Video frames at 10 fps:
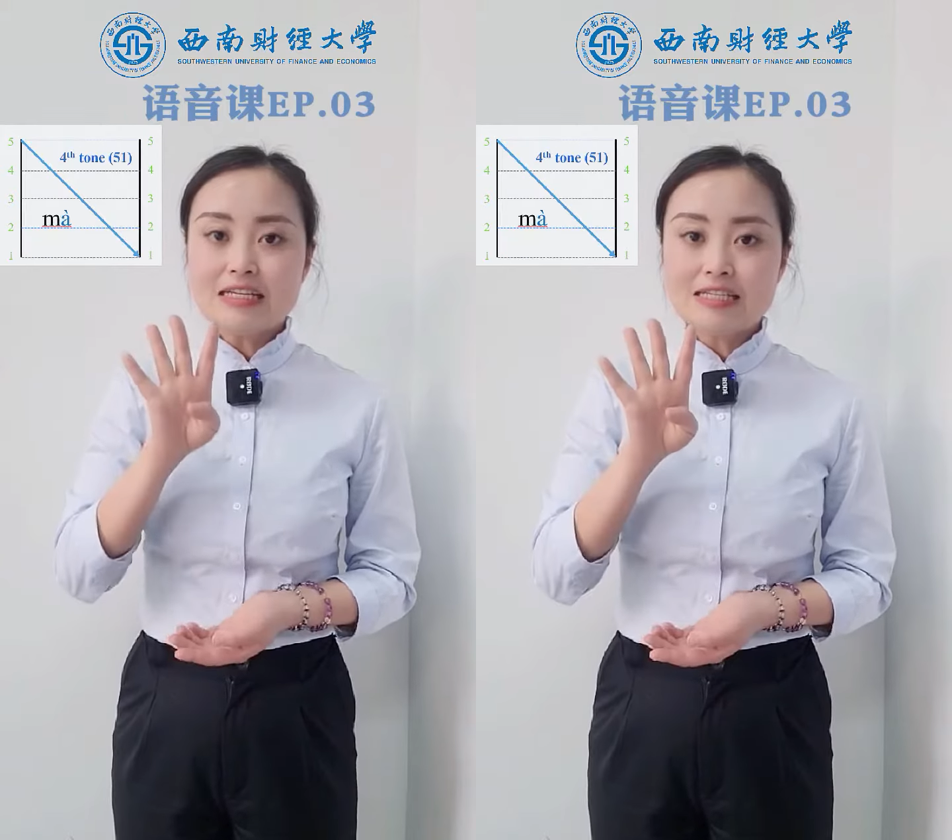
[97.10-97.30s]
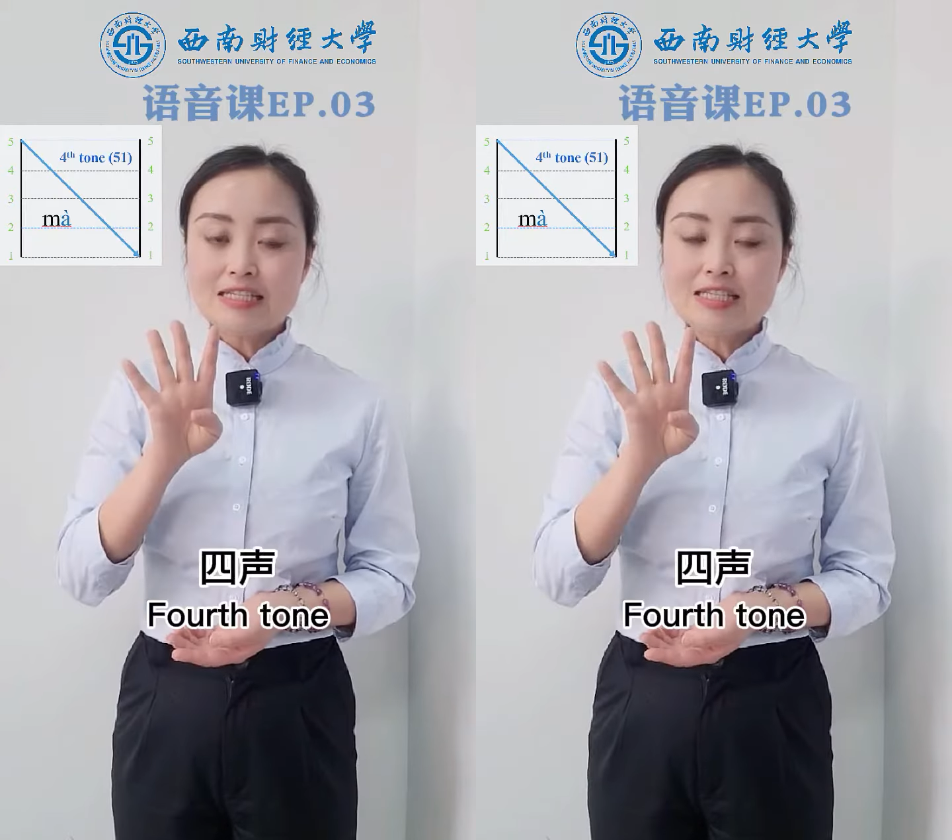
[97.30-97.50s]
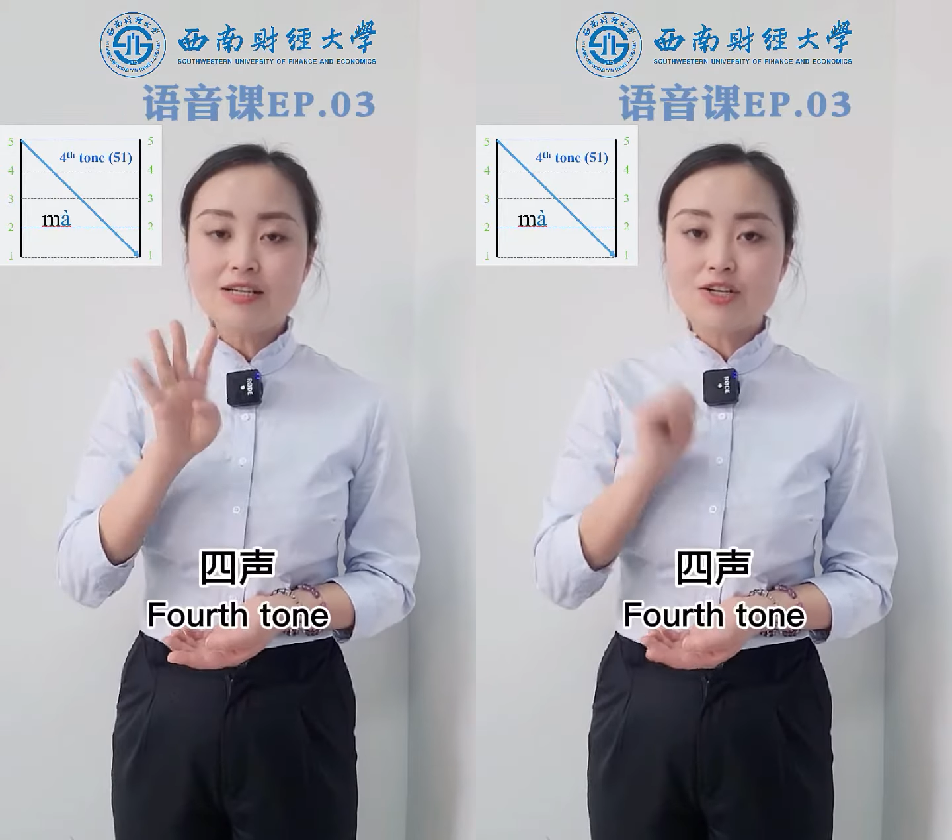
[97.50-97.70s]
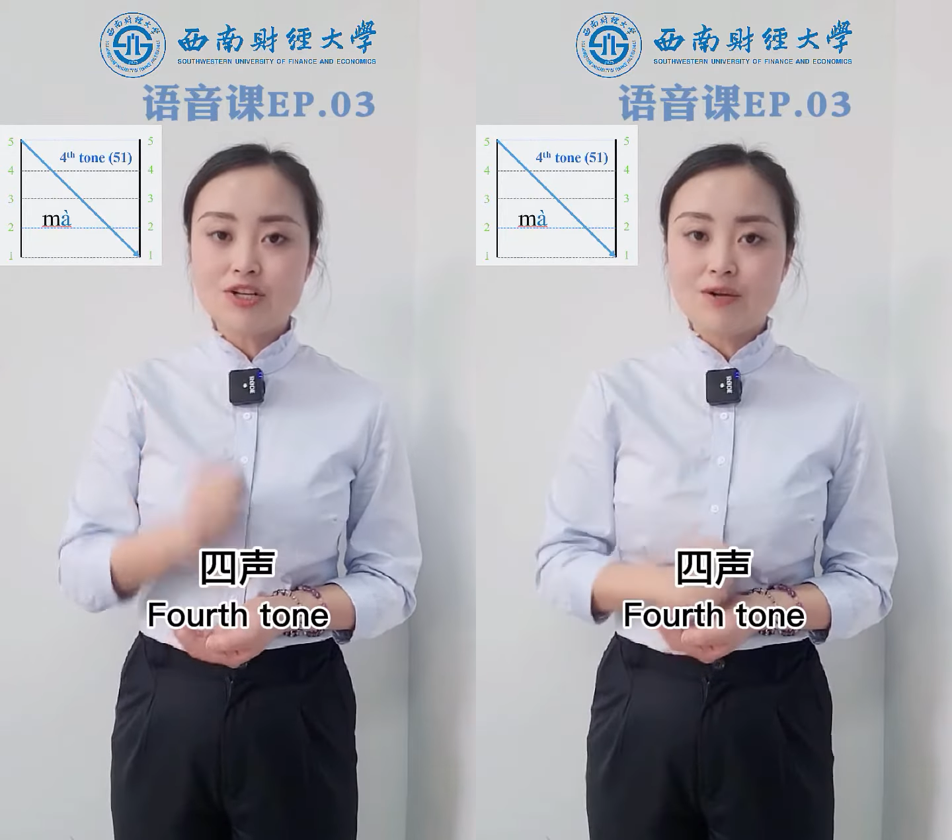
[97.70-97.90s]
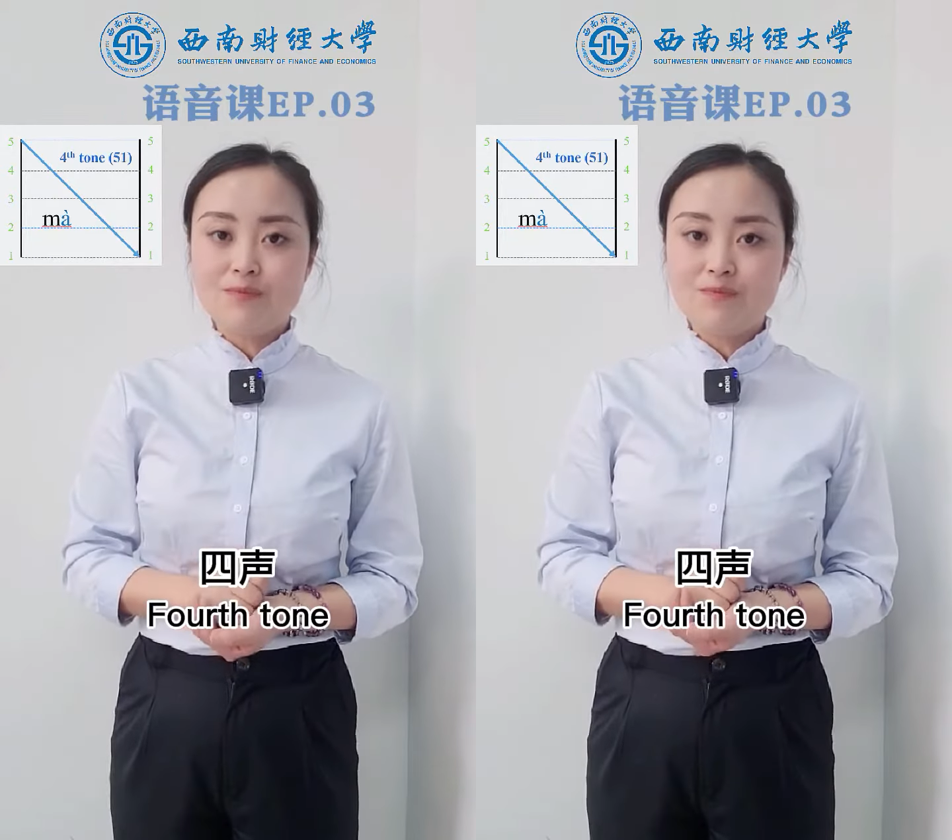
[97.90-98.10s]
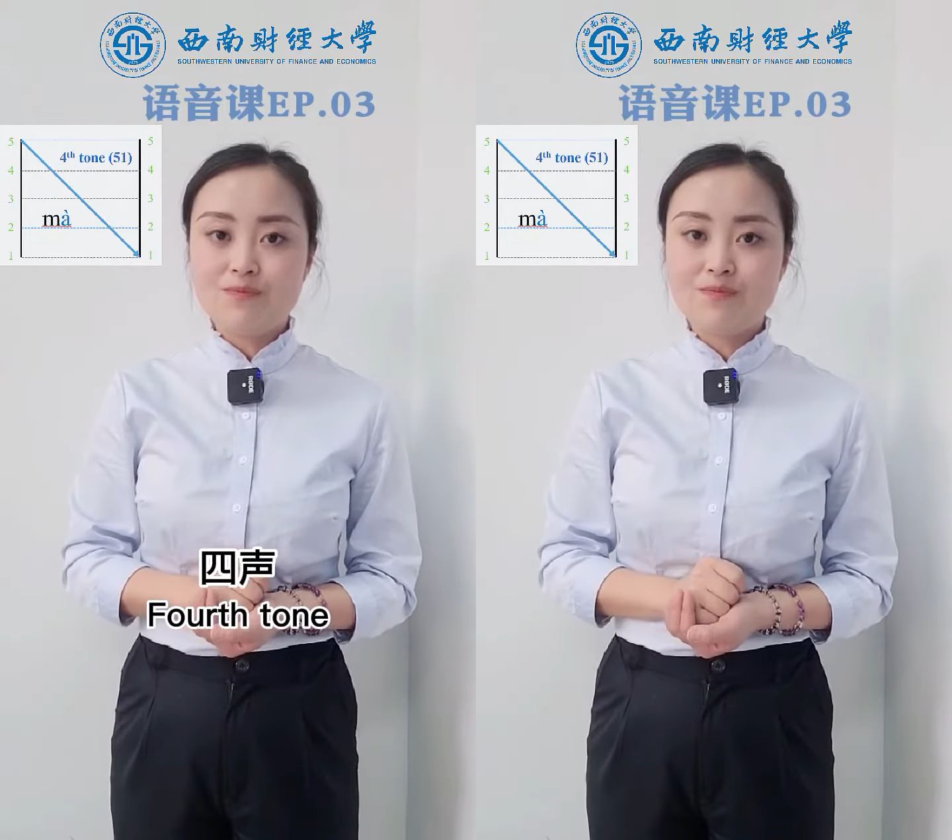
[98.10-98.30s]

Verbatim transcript: 四声，